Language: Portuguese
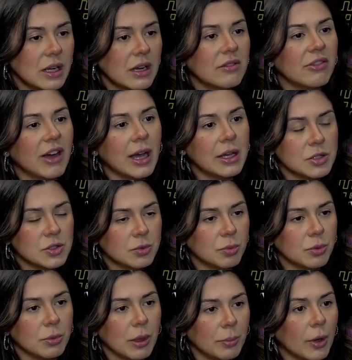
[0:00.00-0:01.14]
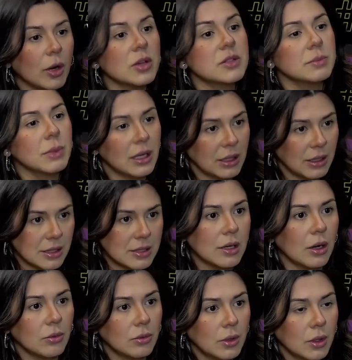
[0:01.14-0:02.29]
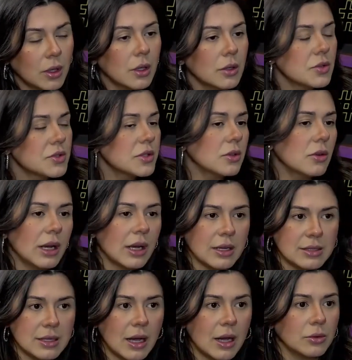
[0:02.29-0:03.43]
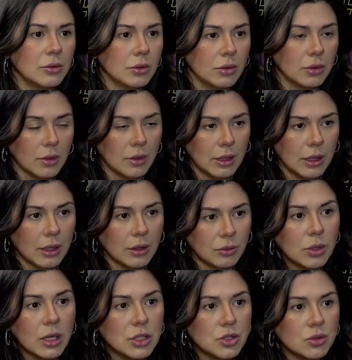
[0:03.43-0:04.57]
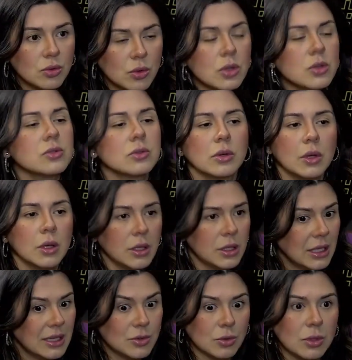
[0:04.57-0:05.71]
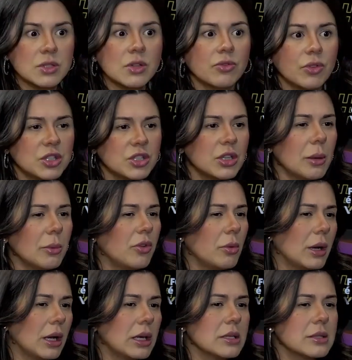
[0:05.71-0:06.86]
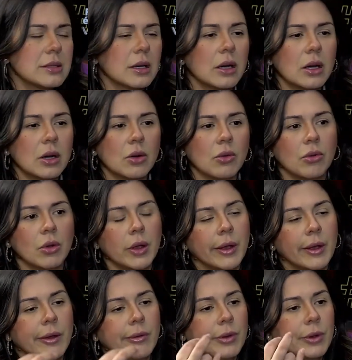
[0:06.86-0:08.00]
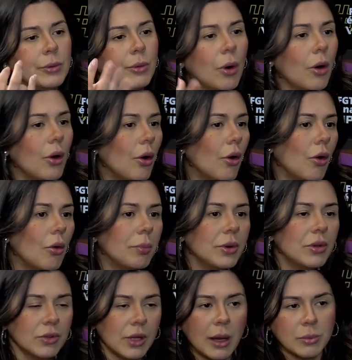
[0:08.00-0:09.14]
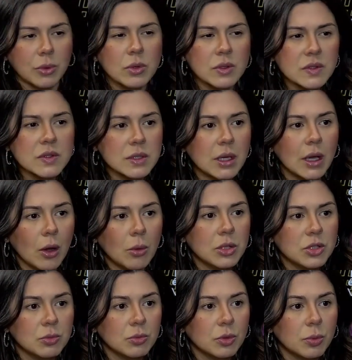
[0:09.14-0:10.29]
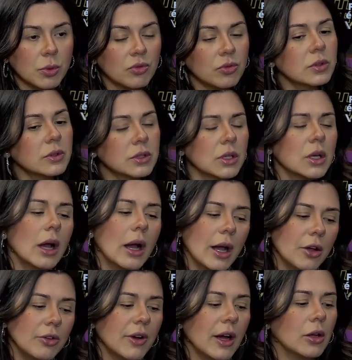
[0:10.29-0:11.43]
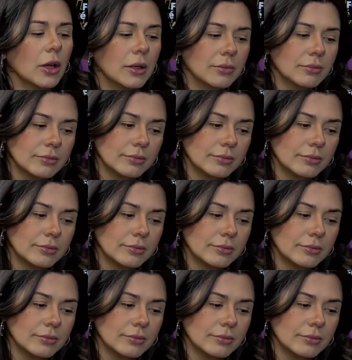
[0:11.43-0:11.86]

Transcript: levar isso para uma próxima relação. Então, se não é casado é, no religioso e a situação foi extrema, foi uma agressão, foi um golpe, sabe? Coisas assim uhum. realmente muito profundas. Aí eu falo: olha,